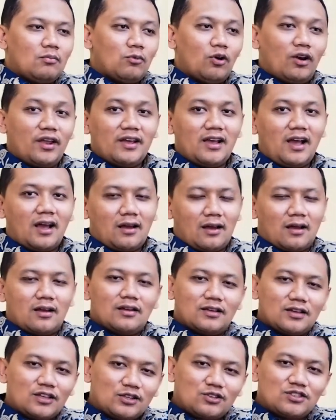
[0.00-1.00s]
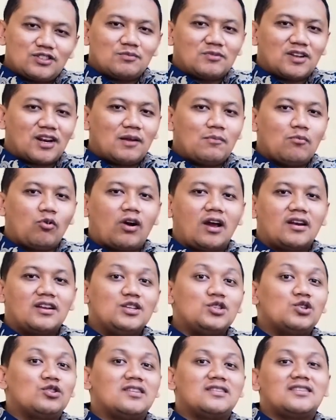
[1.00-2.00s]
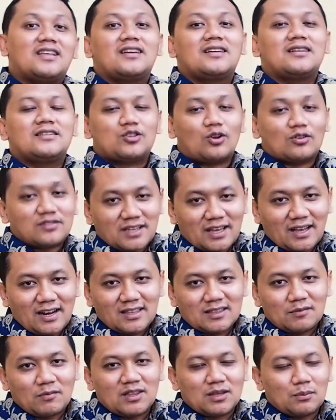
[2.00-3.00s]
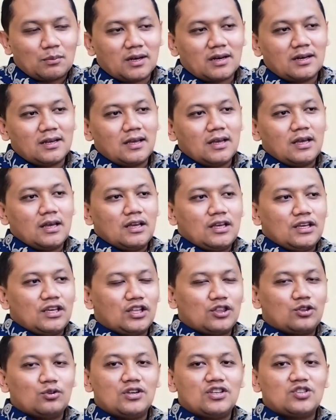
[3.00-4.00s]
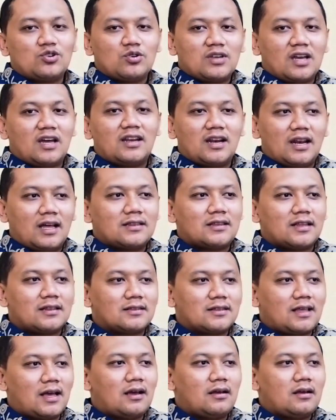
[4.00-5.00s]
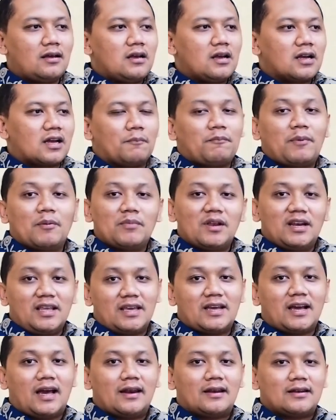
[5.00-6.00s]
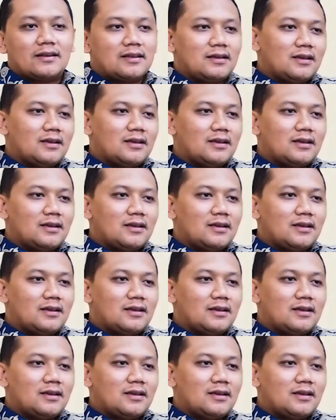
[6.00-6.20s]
Boleh nggak? Itu sebenarnya bukan isu tentang short selling teman-teman. Itu isunya adalah tentang kepemilikan.